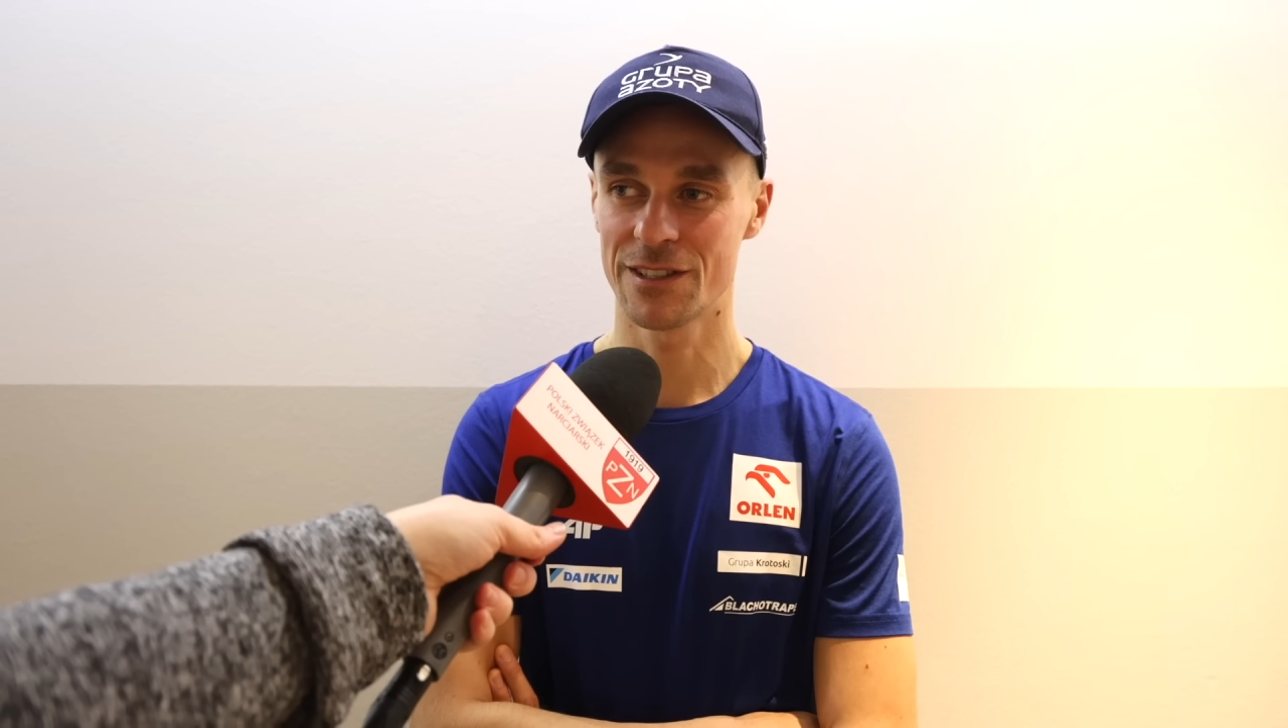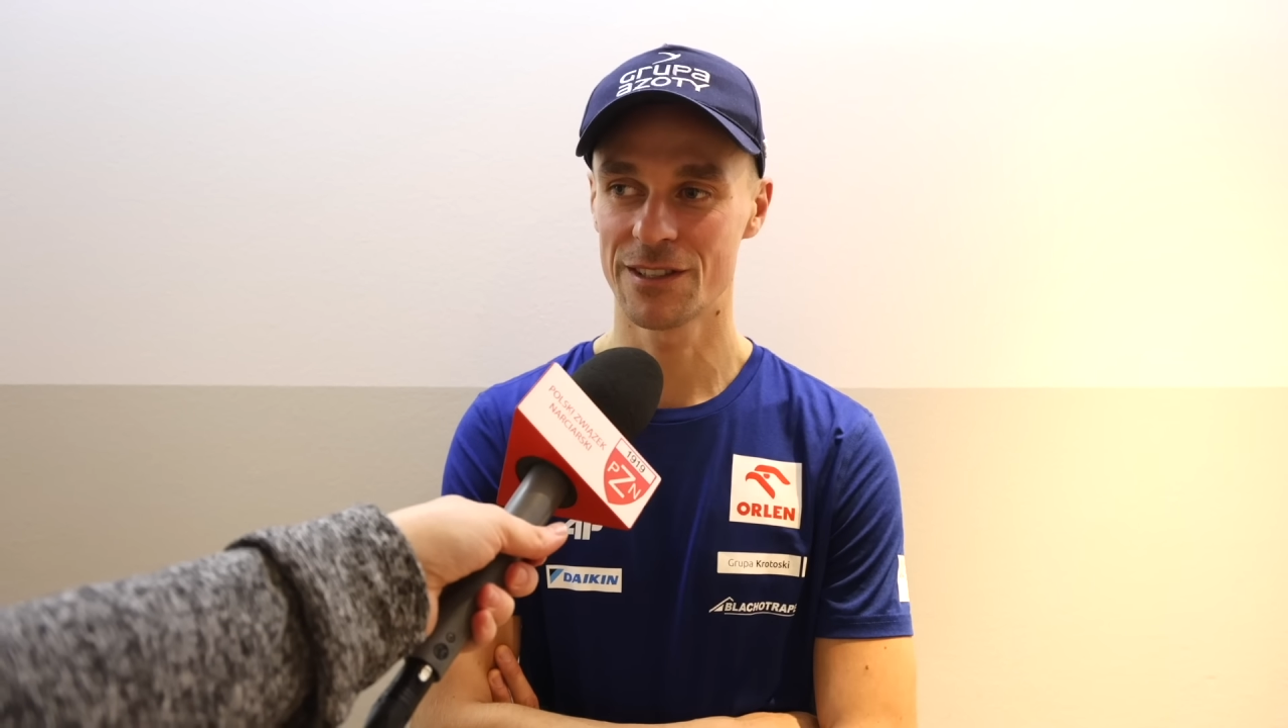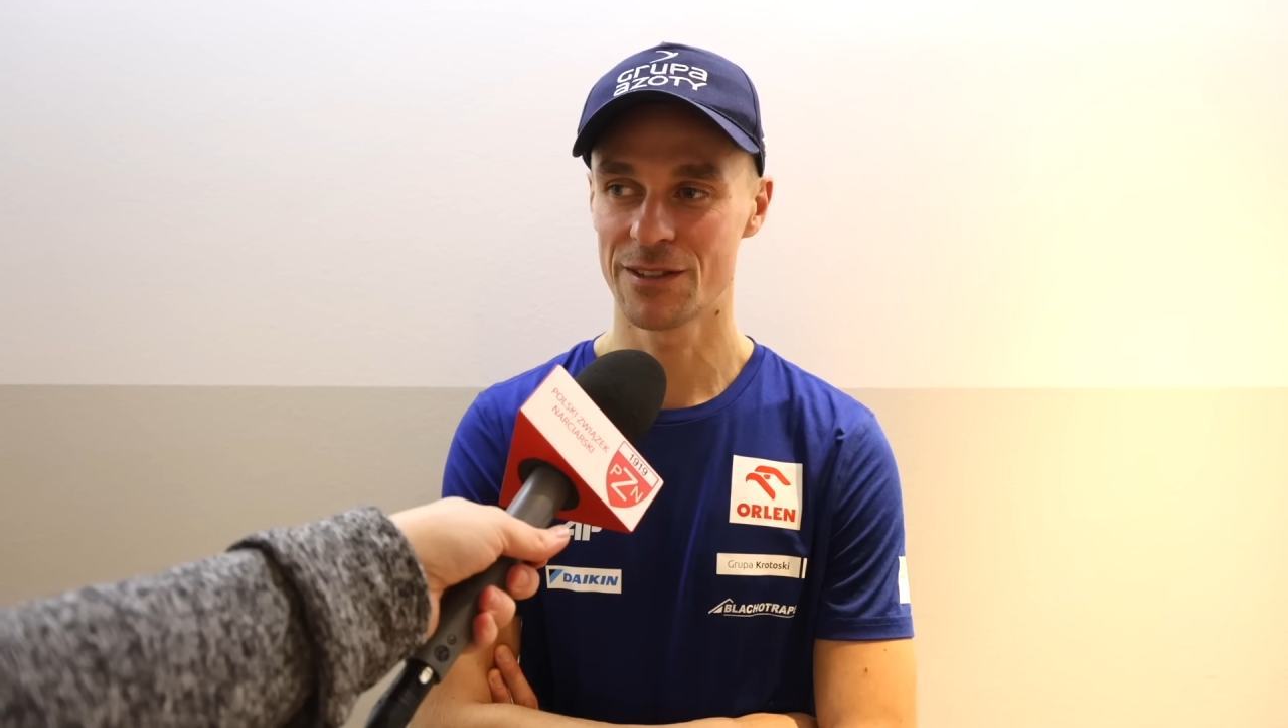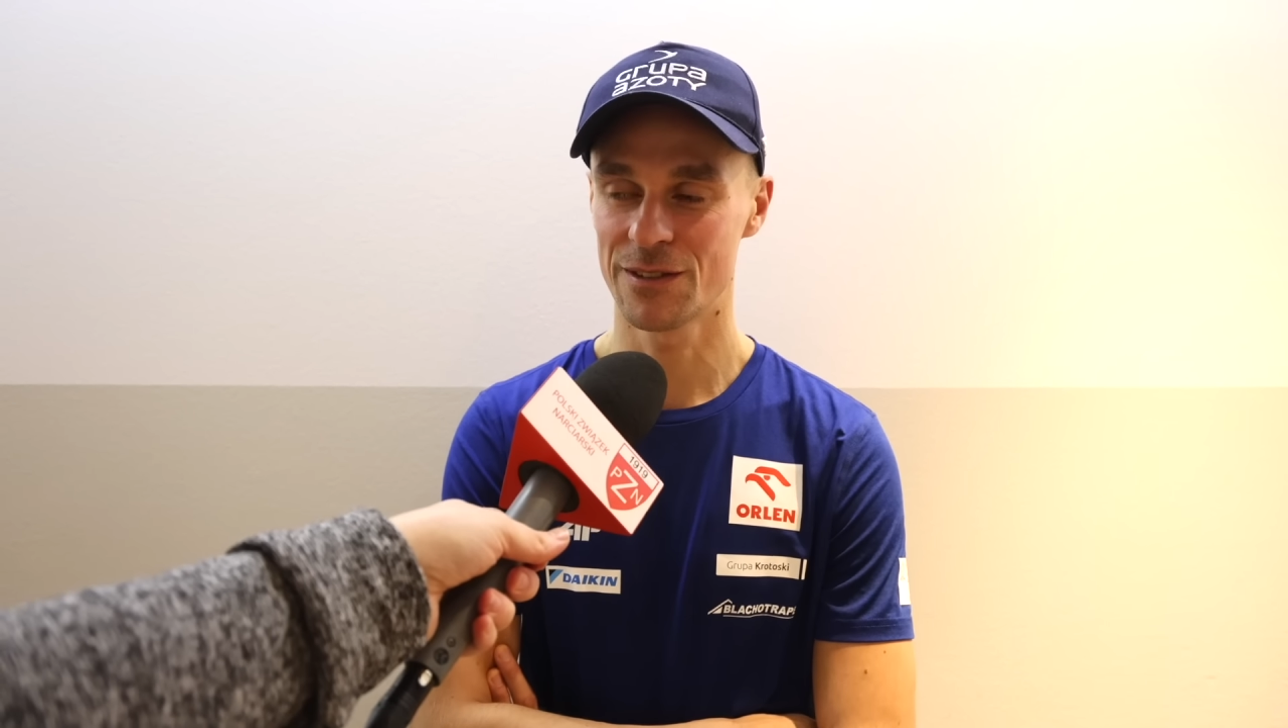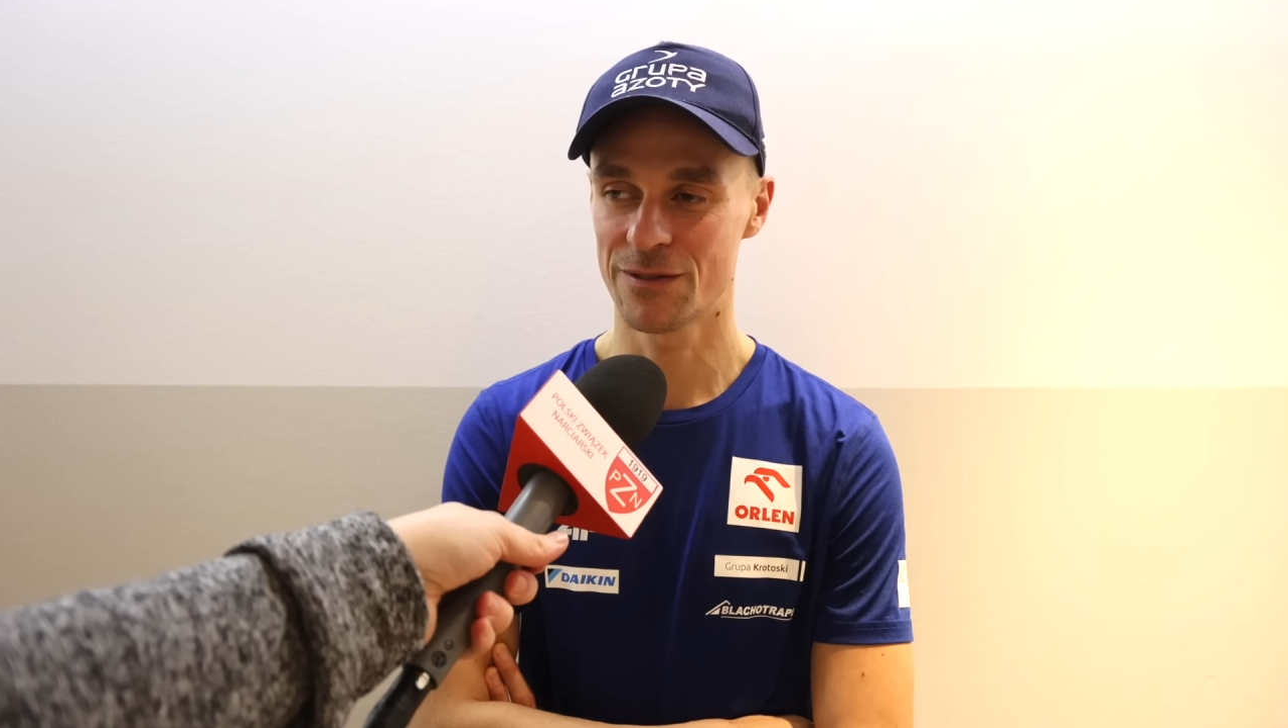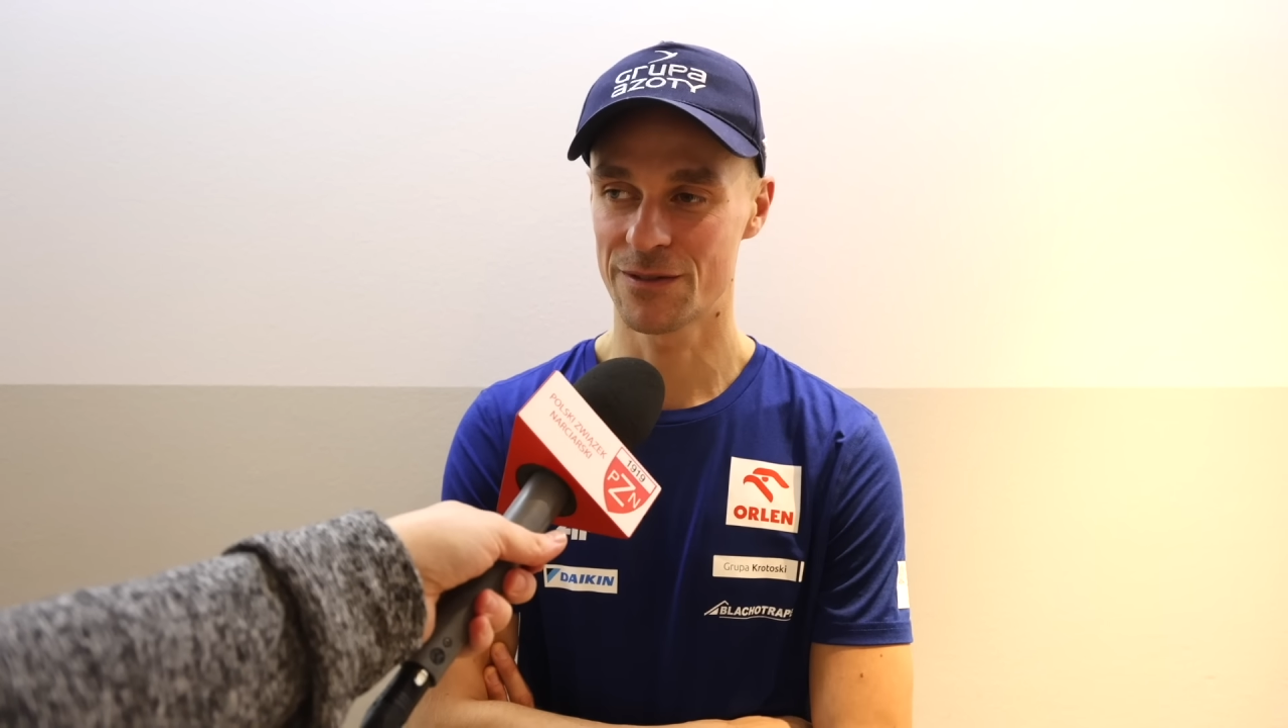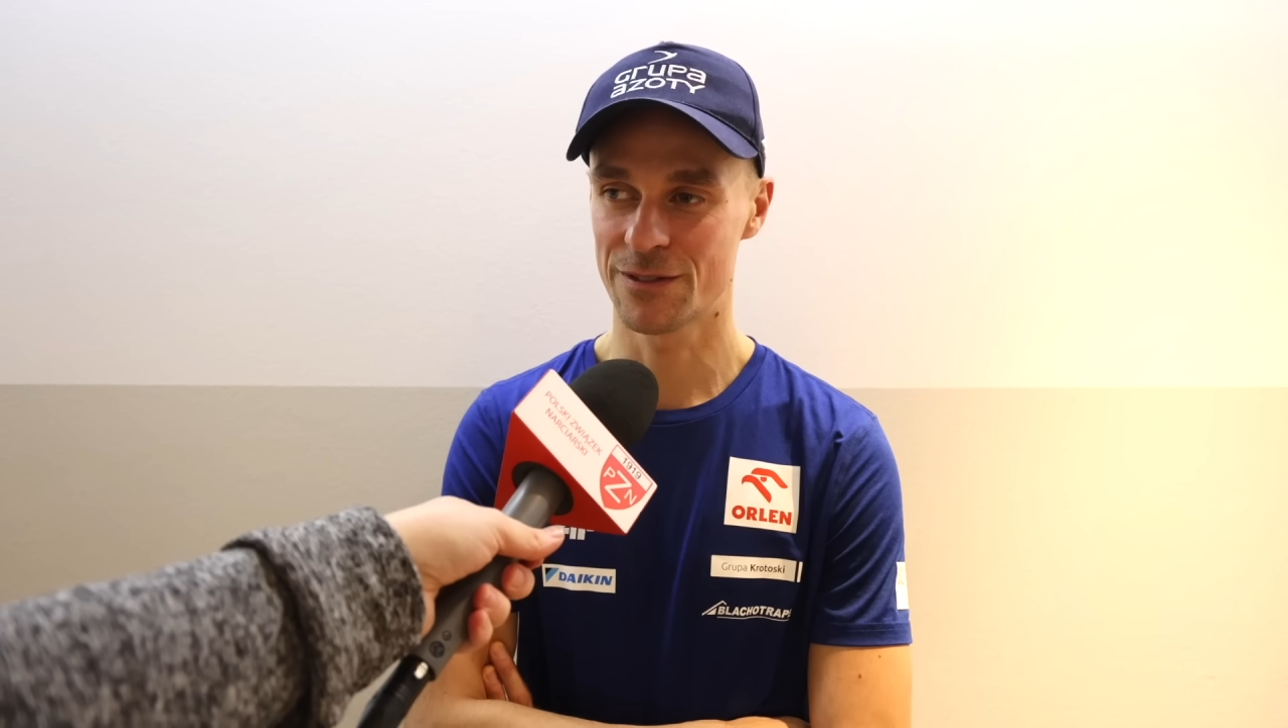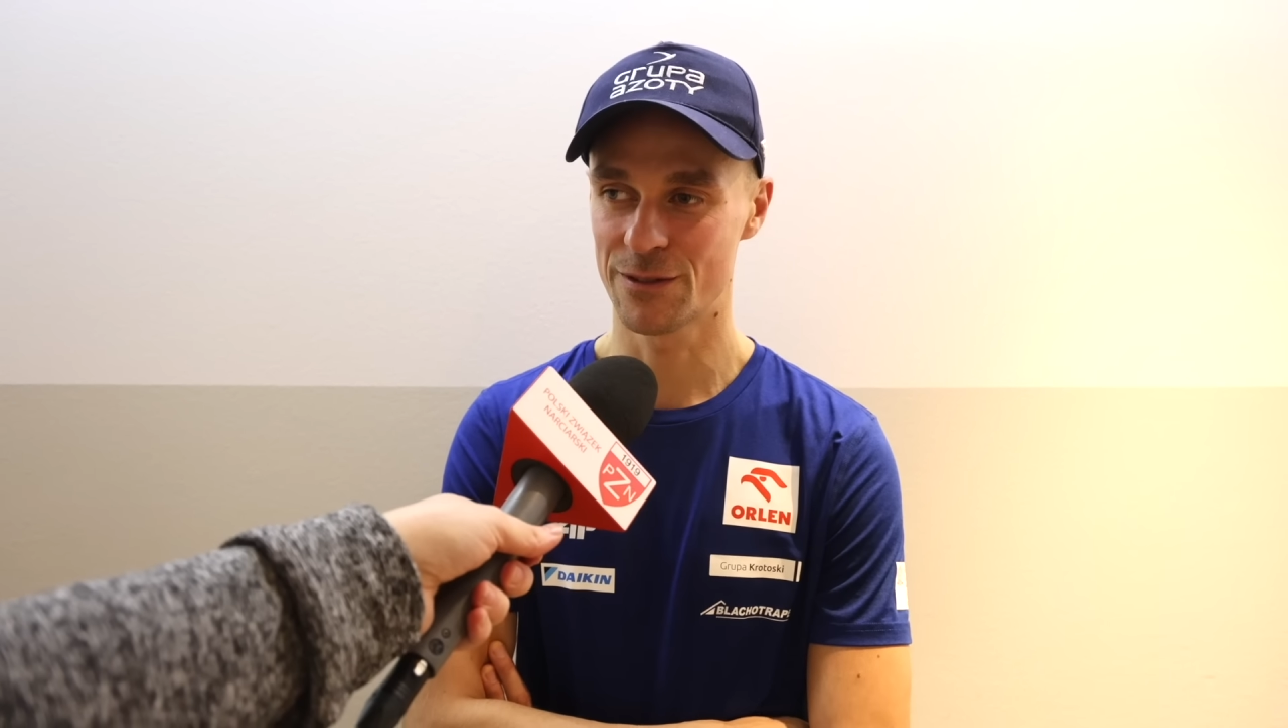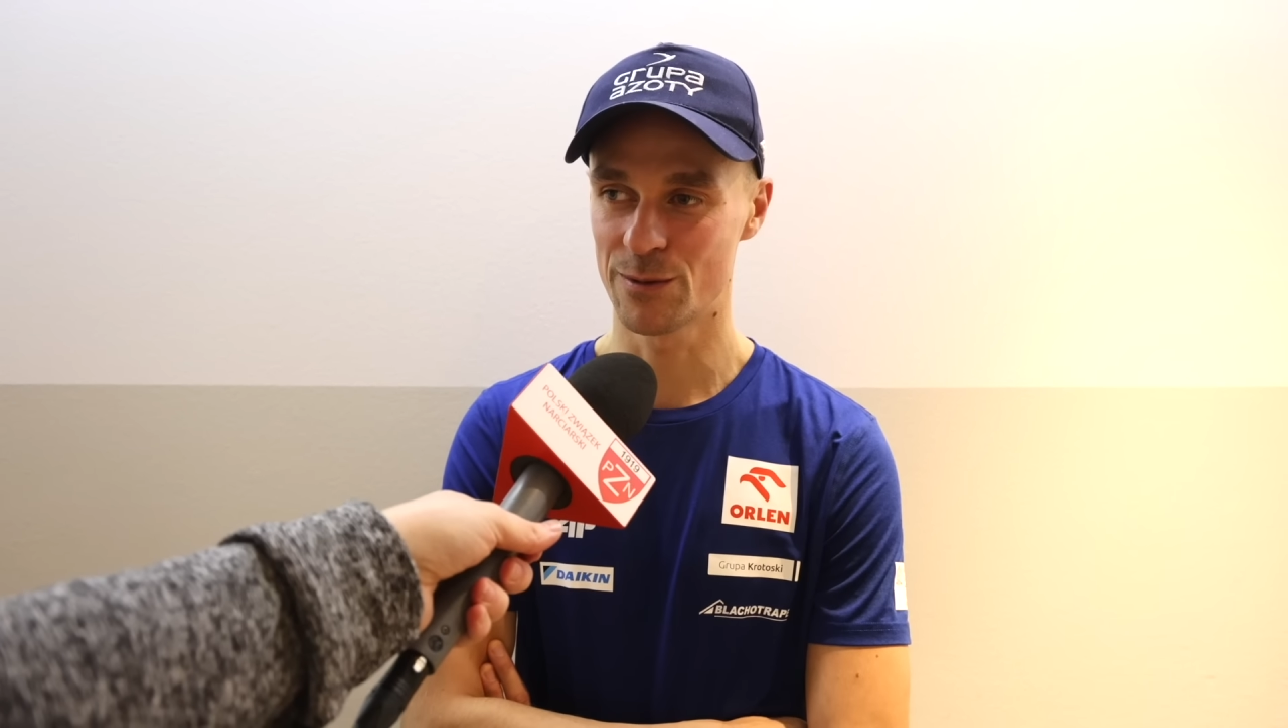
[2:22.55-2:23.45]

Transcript: i w